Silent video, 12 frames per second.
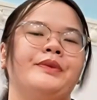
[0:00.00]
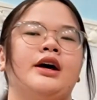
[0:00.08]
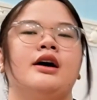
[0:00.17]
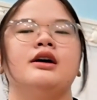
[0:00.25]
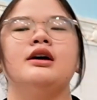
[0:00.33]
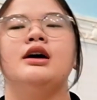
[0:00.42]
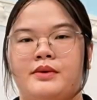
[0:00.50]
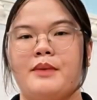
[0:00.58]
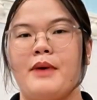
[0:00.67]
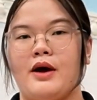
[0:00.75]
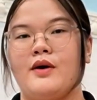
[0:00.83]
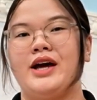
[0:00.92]
đó
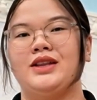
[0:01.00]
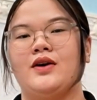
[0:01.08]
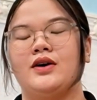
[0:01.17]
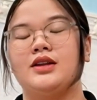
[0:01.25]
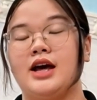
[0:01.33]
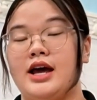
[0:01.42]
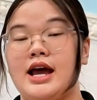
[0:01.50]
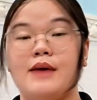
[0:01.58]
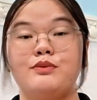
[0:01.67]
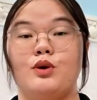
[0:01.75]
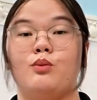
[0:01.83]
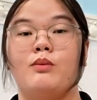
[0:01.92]
các bạn hoàn toàn có thể
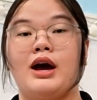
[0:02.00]
áp dụng